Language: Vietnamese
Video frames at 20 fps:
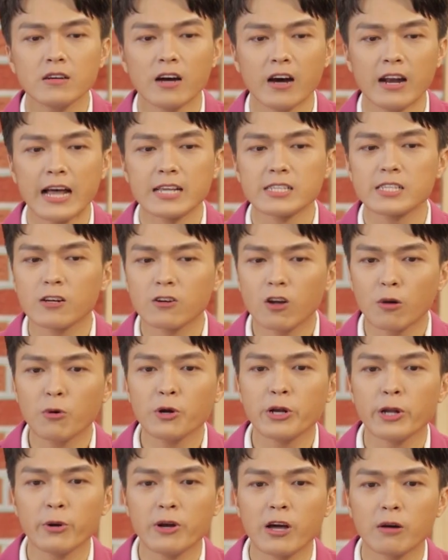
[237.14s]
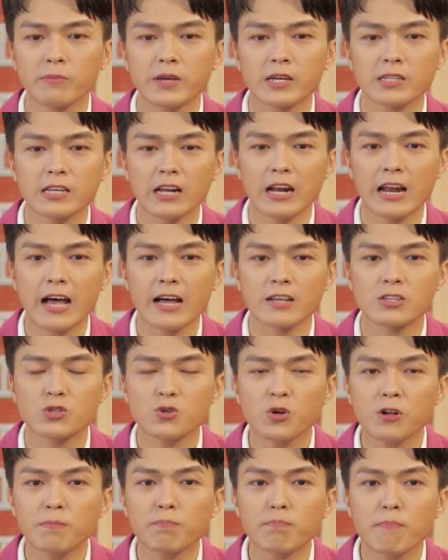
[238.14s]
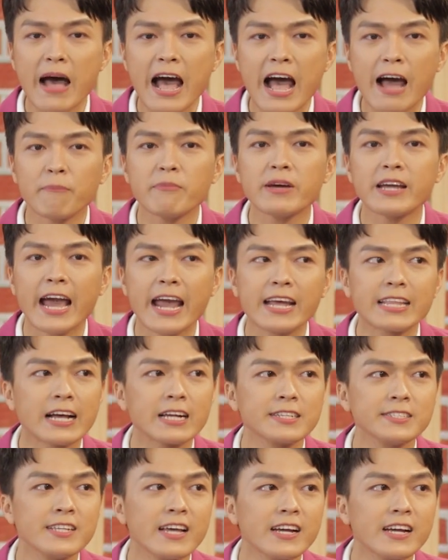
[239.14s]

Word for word: ở Lạng Sơn có một điều đặc biệt là, là suốt 30 ngày tháng